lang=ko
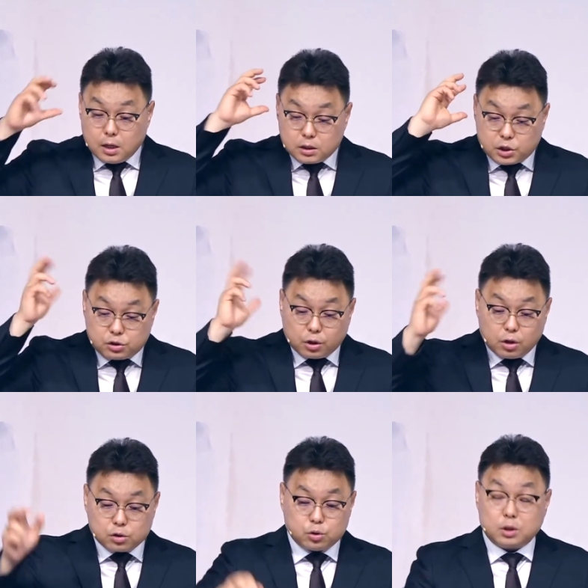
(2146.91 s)
지적인
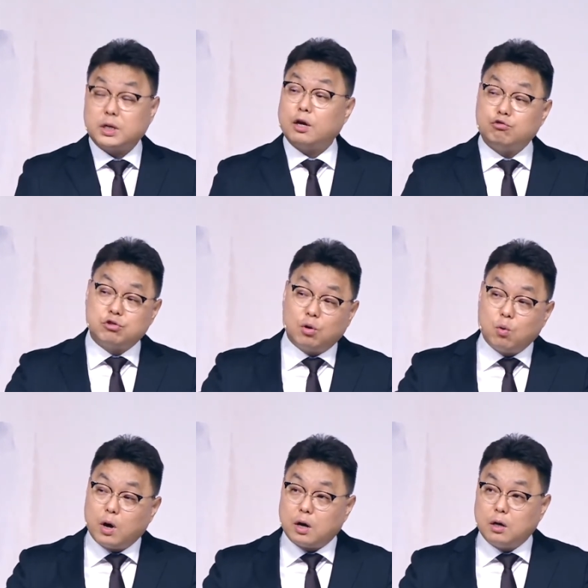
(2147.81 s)
것을 제가
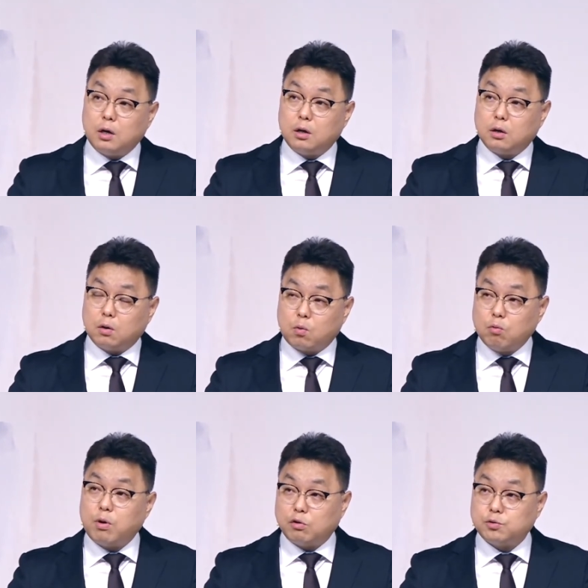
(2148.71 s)
유전공학을
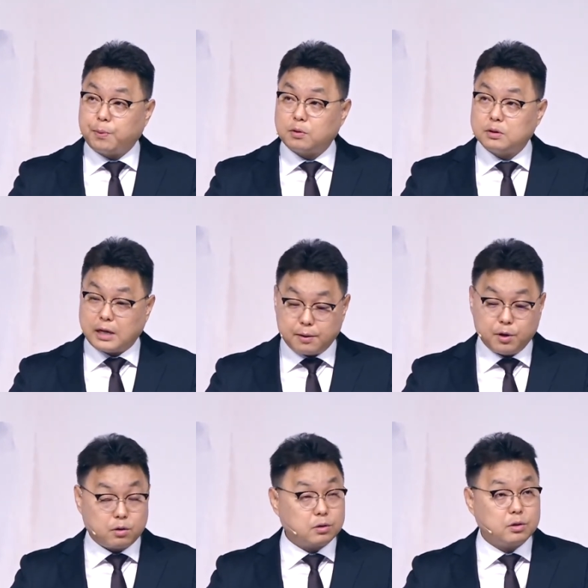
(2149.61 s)
공부하고 싶었던
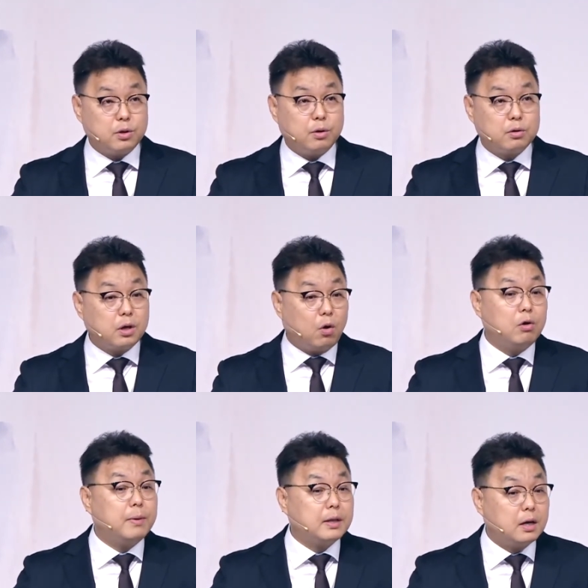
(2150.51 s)
사람이었거든요. 그러니까
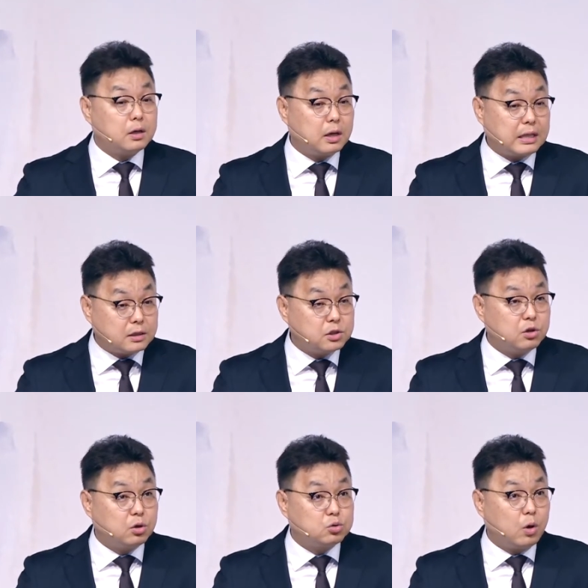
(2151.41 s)
얼마나 이게 따지는
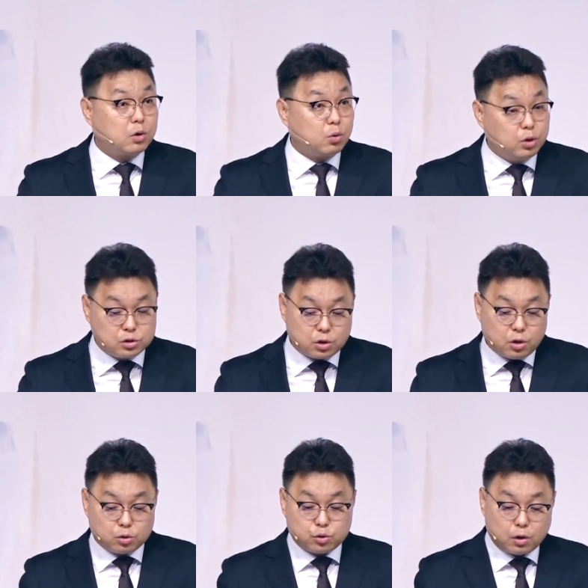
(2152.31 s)
거 좋아하고 논리적인
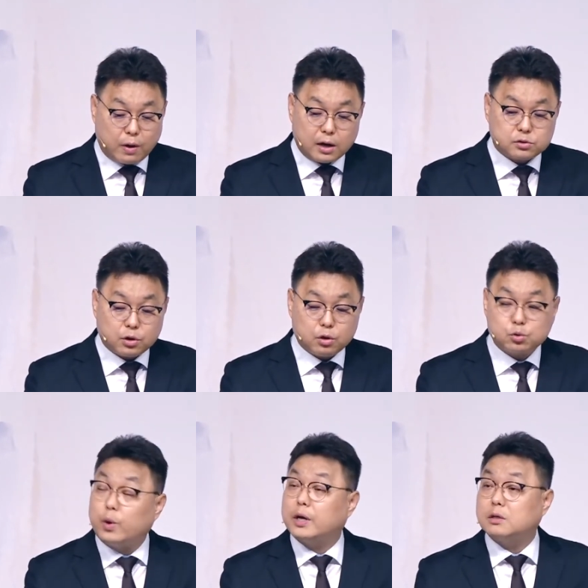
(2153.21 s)
거 좋아하고 과학적인 거
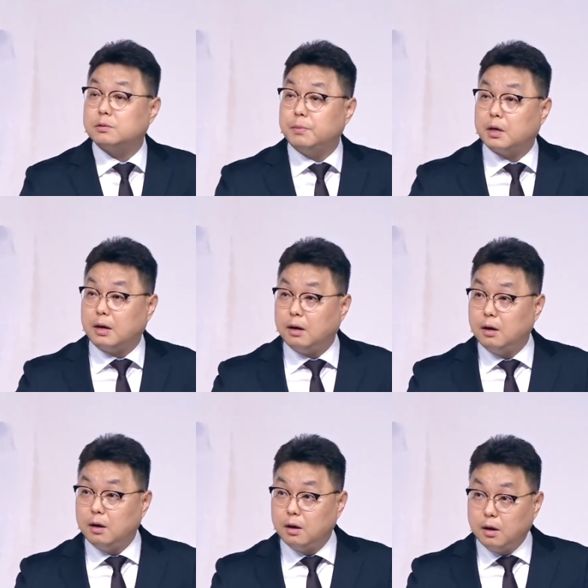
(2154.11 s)
좋아했겠습니까?
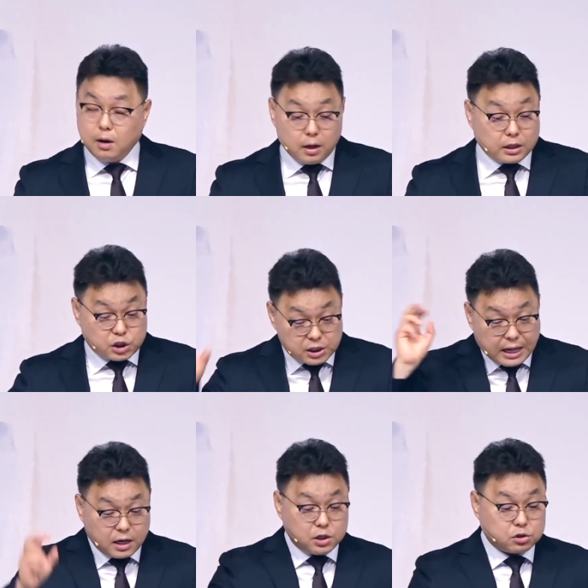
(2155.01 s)
그러니까
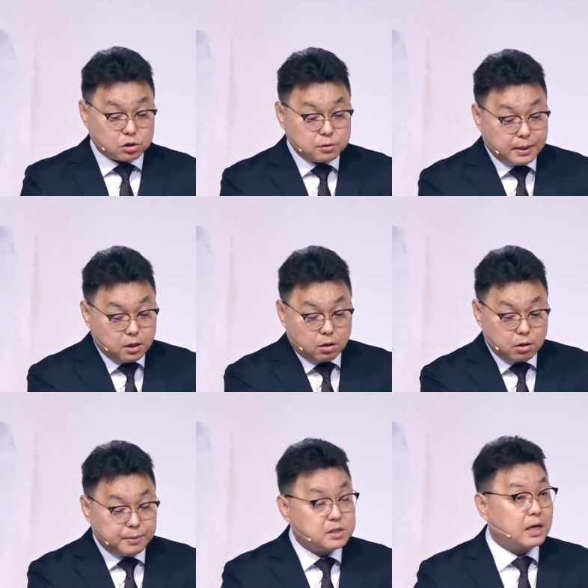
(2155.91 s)
신앙은 있었지만 이런 걸
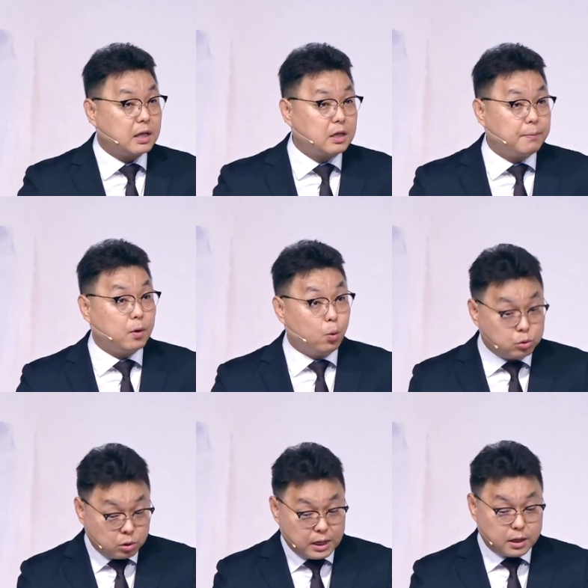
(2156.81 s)
믿지 않았단 말이에요.
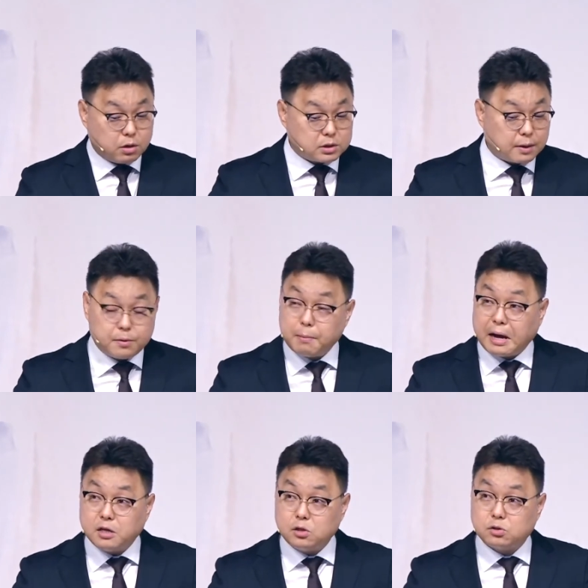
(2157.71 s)
오늘날 이런 사람들
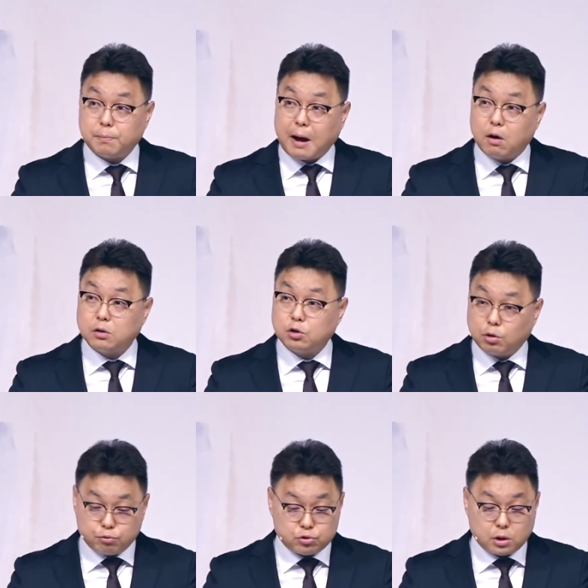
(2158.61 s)
많이 있죠. 방언을
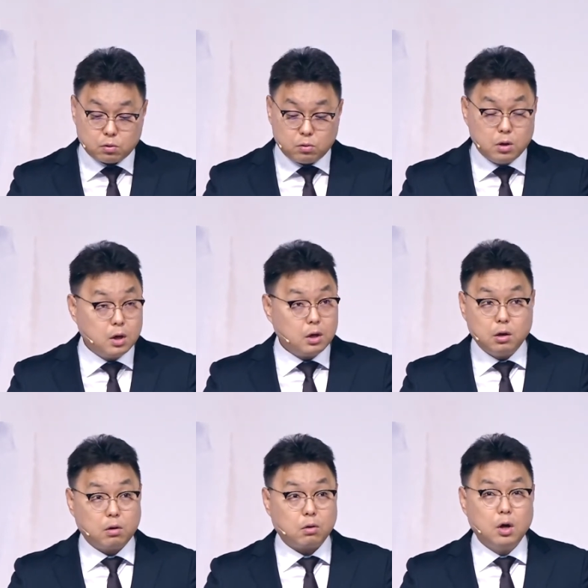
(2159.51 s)
터부시하고
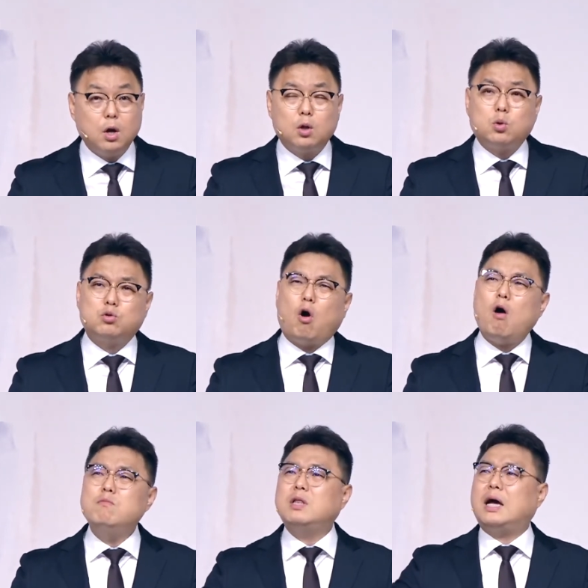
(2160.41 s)
이런 거. 또
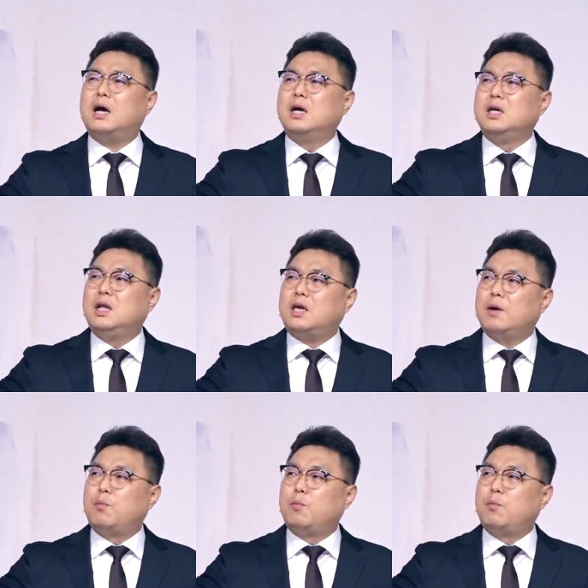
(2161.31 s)
너무나 이렇게